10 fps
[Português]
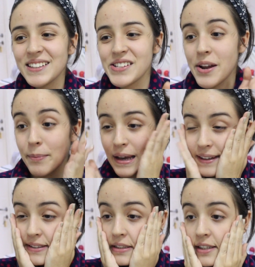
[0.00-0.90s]
eu tirei a
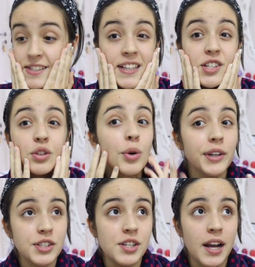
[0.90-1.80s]
máscara, já tá de
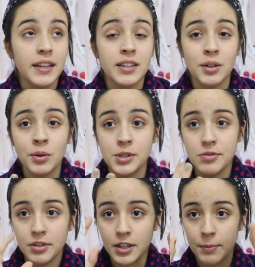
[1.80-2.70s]
noite já, então eu
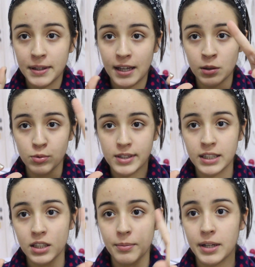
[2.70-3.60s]
tive que aumentar a luz da
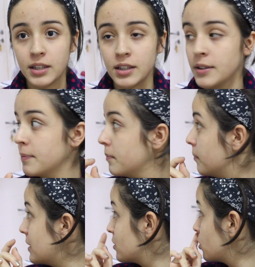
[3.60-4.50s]
câmera aqui.
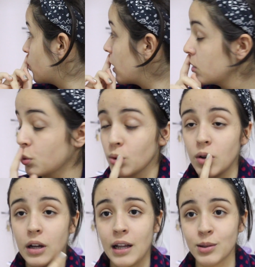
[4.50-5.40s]
Mas eu tô com a luz
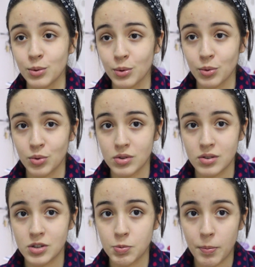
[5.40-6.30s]
a
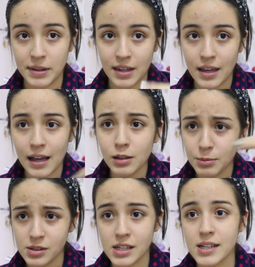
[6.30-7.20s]
luz, tipo, aumentei a
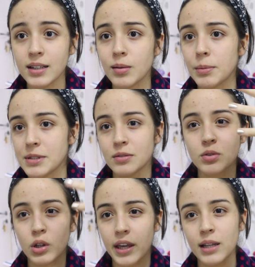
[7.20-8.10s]
luminosidade da câmera, mas
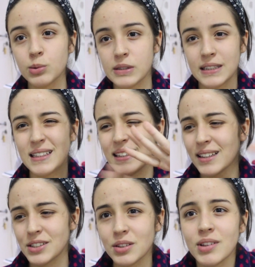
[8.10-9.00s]
não coloquei a luz aqui nem
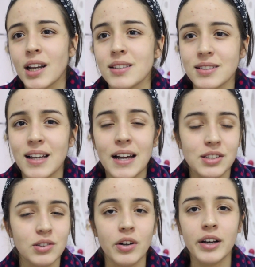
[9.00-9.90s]
nada, acho que não tem
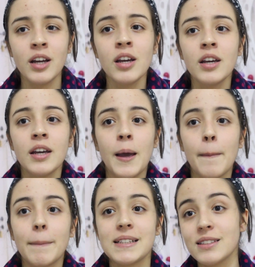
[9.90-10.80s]
necessidade agora.
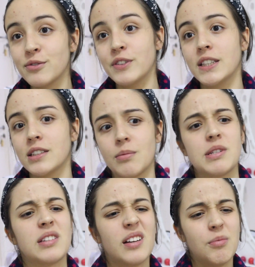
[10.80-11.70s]
Mas enfim, e
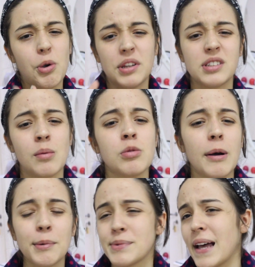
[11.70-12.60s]
também já tá, meu quarto já tá muito
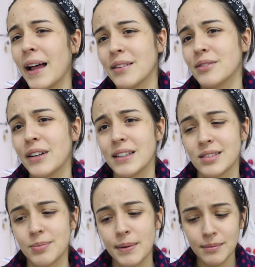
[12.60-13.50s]
bagunçado, vai,
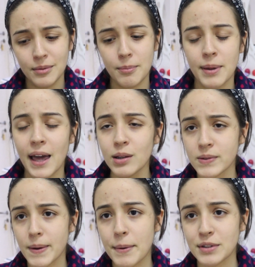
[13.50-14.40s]
se eu pegar a
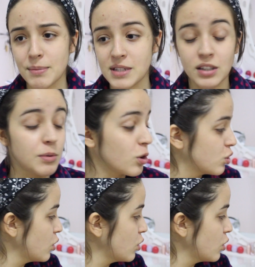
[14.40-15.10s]
luz vai bagunçar mais ainda. Eu tô com